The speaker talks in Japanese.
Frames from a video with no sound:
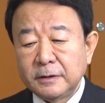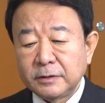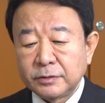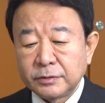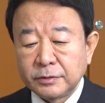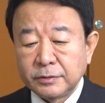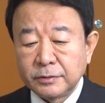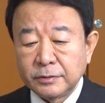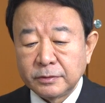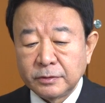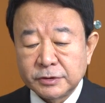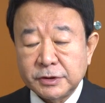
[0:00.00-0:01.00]
こ
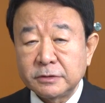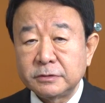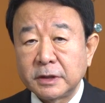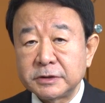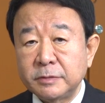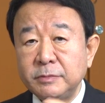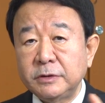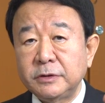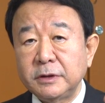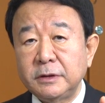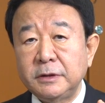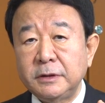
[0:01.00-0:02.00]
のロシア軍が全面
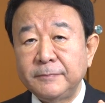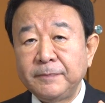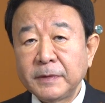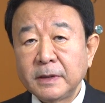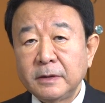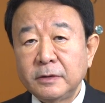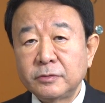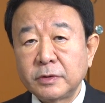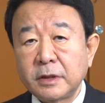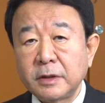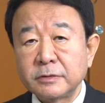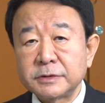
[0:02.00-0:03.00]
的に
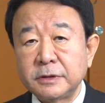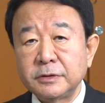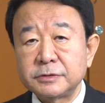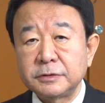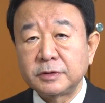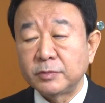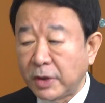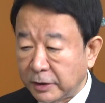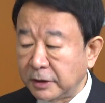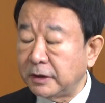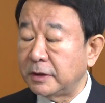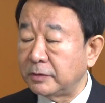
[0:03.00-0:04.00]
ウクライナを占領するともあ
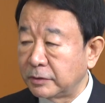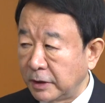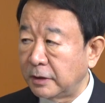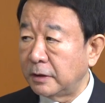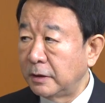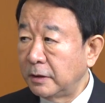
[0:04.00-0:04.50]
りえないので、